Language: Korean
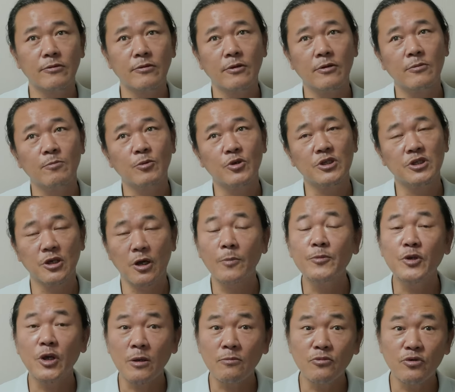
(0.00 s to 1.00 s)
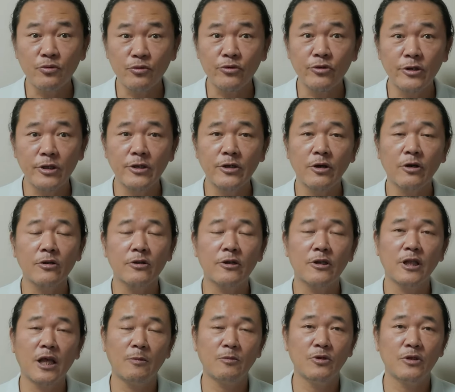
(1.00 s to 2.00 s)
어떤 직업적인 부분들 이런
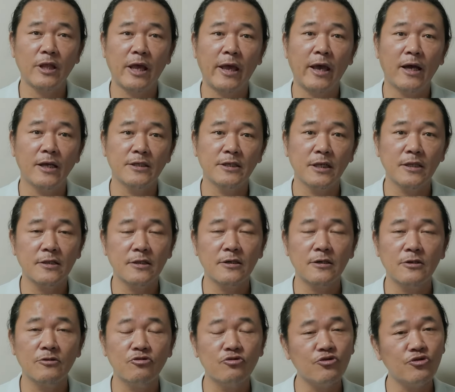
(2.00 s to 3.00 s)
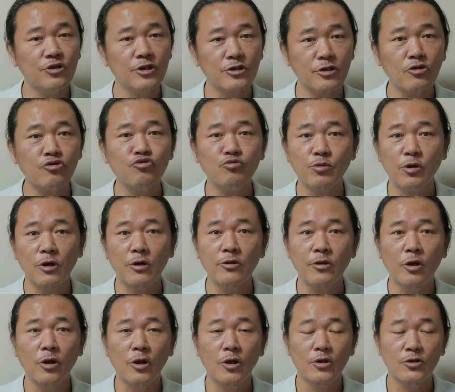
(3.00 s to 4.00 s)
것들을 담은 다양한 책들을 꾸준히
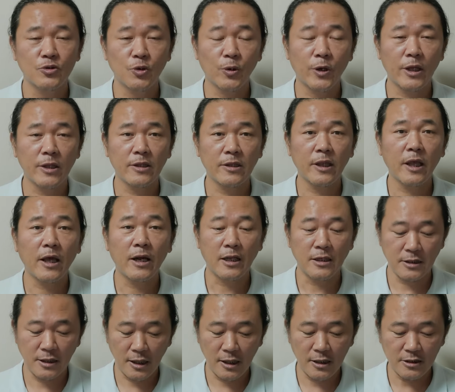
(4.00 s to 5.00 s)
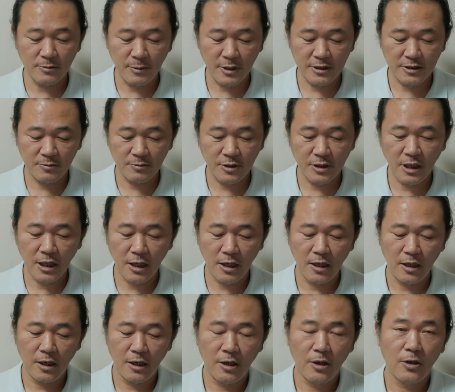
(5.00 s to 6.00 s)
써주면 좋겠다라는 생각을 좀
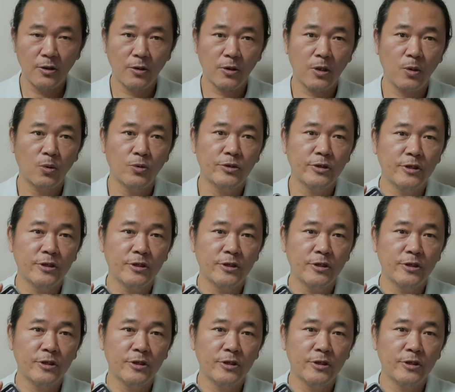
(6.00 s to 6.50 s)
했습니다. 이렇게